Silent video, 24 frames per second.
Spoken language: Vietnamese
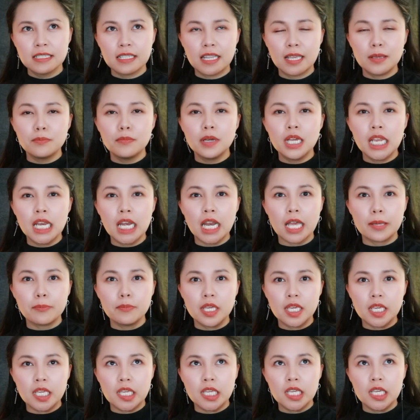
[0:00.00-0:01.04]
thì My lại
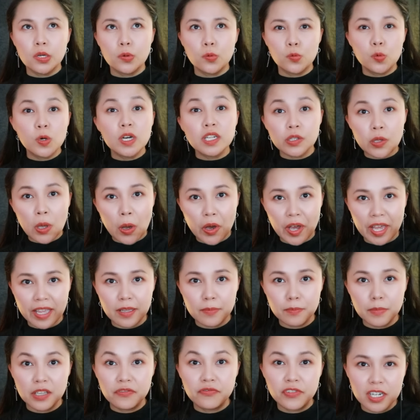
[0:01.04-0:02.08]
bị quên
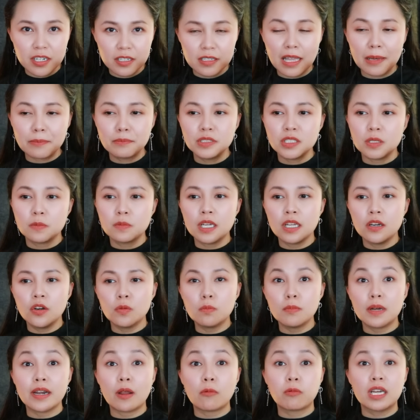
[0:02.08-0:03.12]
thoại, bị phân tâm trong cái
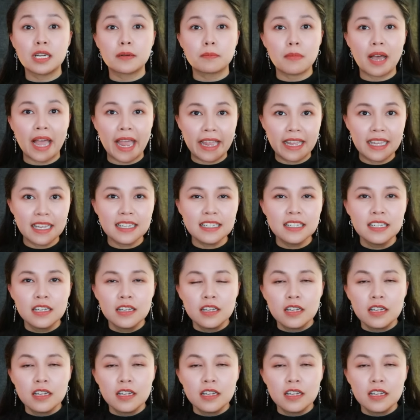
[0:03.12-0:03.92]
lúc mà đọc kịch bản á